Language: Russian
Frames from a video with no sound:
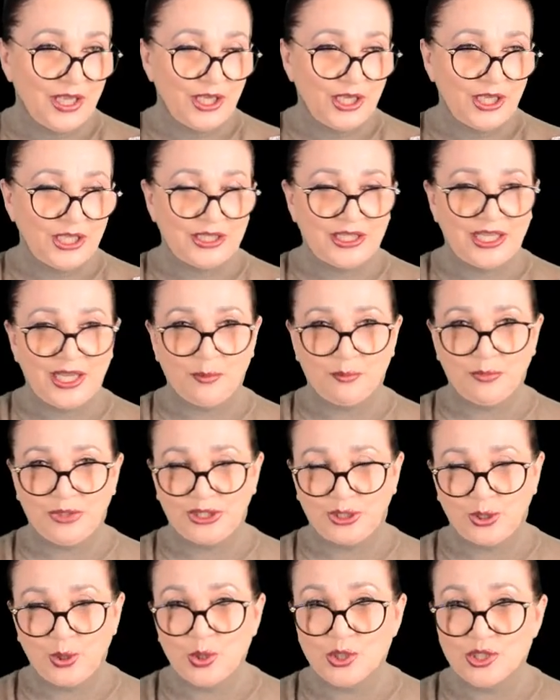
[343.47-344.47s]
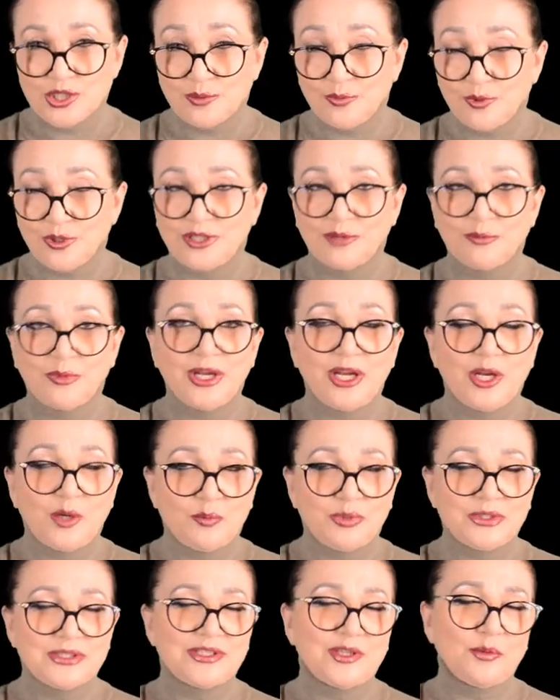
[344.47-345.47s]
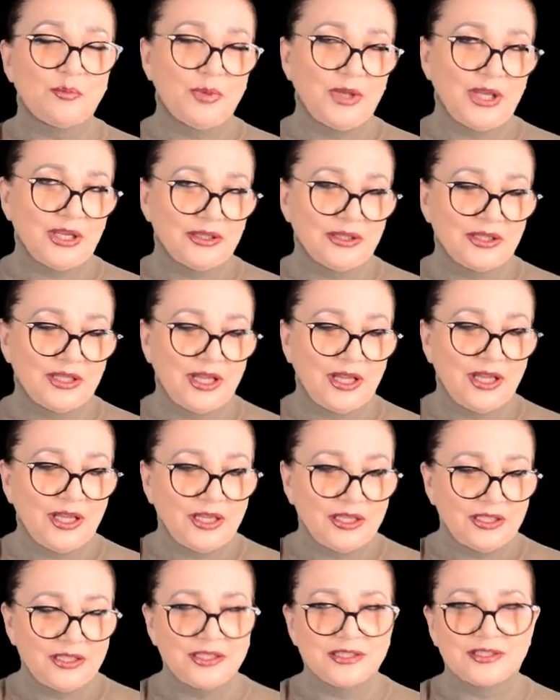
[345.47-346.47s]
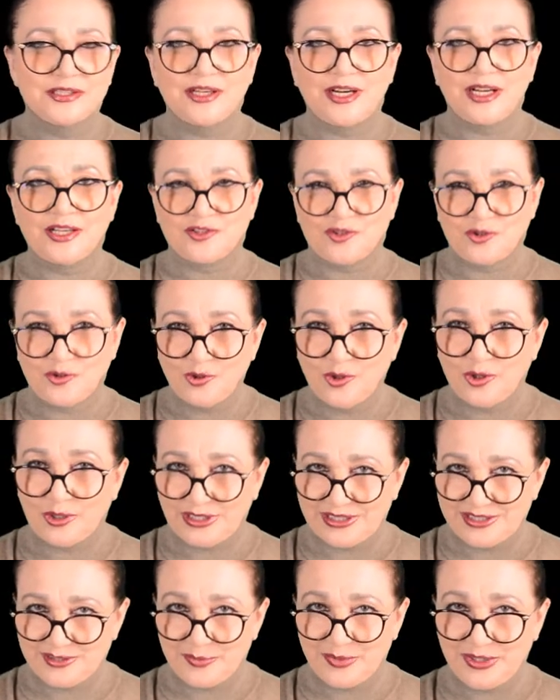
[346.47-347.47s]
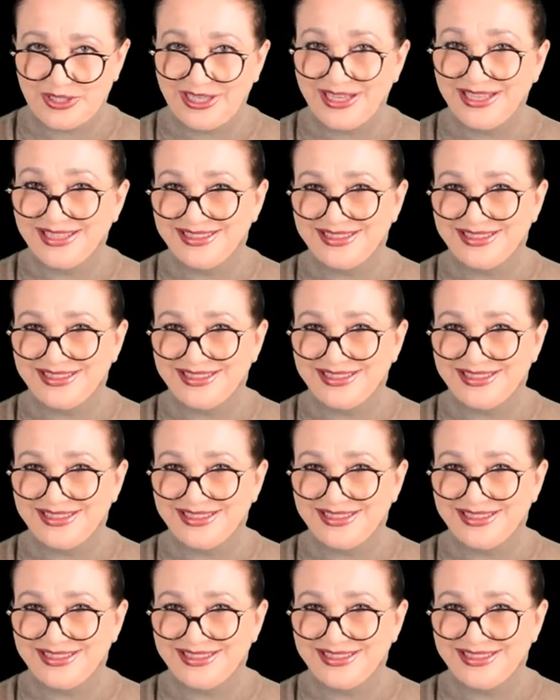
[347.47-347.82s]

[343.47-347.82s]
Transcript: и там мы тоже будем постепенно, не сразу, но разбирать